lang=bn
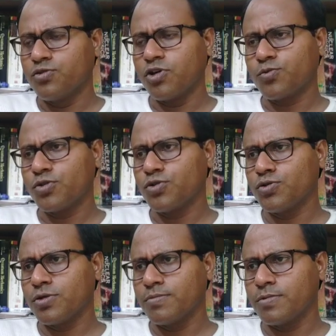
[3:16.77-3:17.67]
দশ বছর
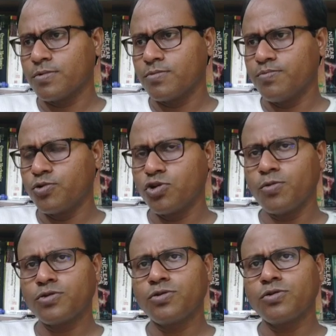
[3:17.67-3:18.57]

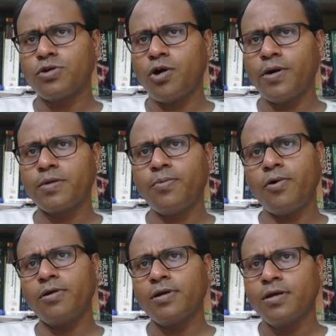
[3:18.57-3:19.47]
পনেরো বছর হওয়ার
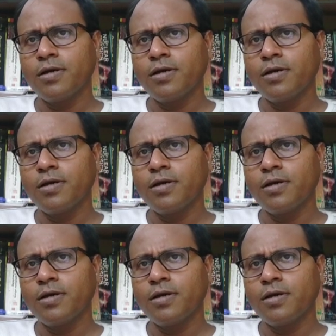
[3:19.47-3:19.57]
পর